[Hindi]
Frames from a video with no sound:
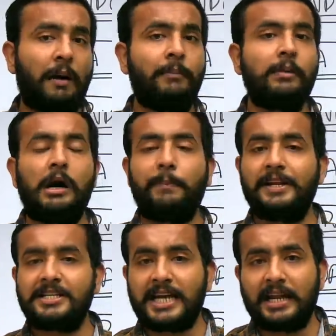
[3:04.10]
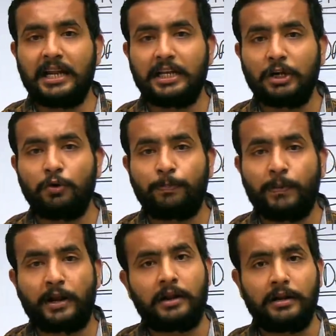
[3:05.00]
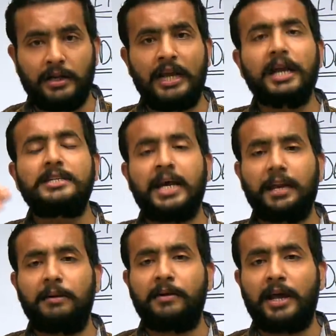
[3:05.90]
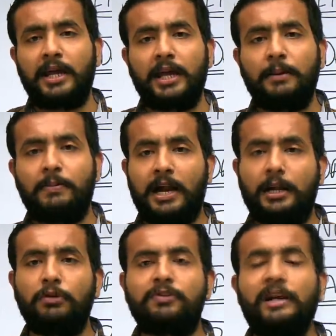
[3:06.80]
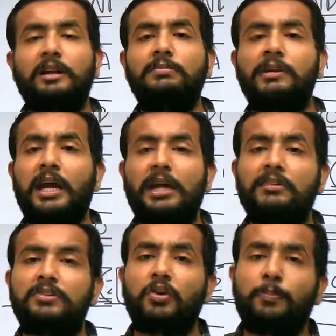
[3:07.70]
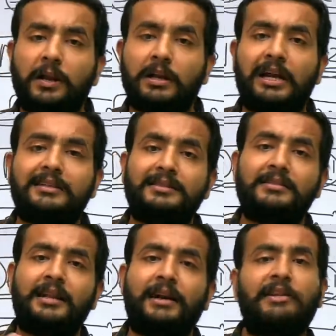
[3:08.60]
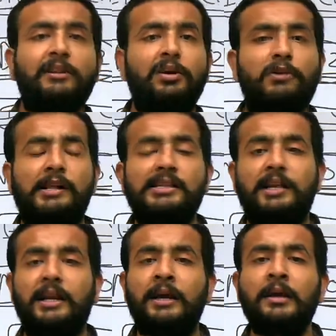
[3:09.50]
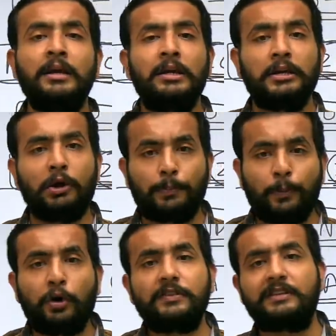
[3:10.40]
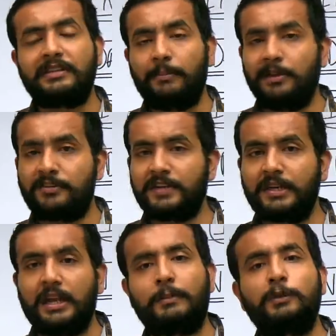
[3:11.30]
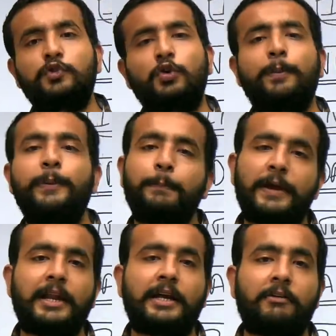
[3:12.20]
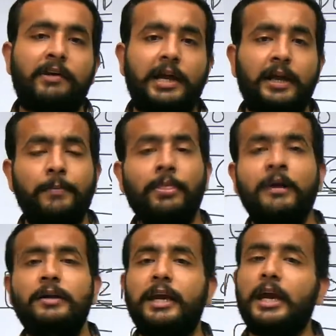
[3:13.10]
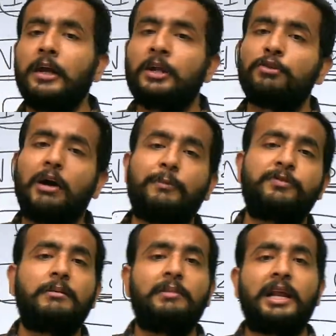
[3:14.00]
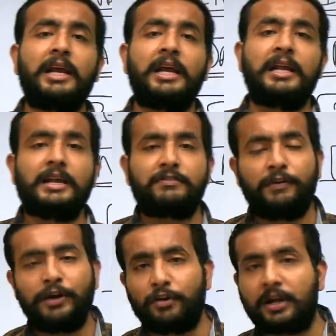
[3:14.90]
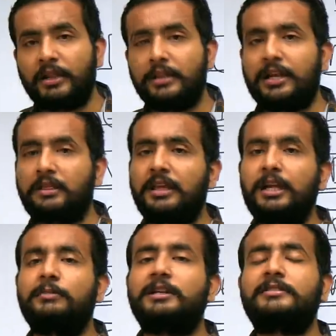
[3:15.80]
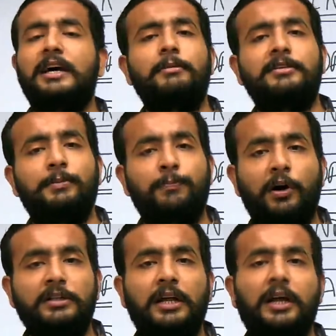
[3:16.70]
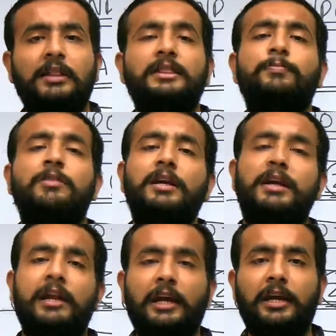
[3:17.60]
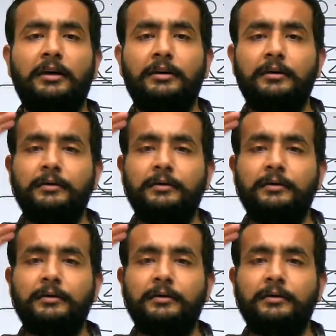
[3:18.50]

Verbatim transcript: हम अपने चैनल के ऊपर नया चैनल बनाएंगे एक ब्रांड न्यू चैनल बनाएंगे जिसके ऊपर क्लासेस इलेवेंथ और ट्वेल्थ के लिए और बोर्ड्स एग्जामिनेशन के लिए बच्चों को प्रिपेयर करवाएंगे ठीक है तो आपसे मिलेंगे नेक्स्ट वीडियो के अंदर तीन बजे सारे बच्चे पहुंच जाना तब तक के लिए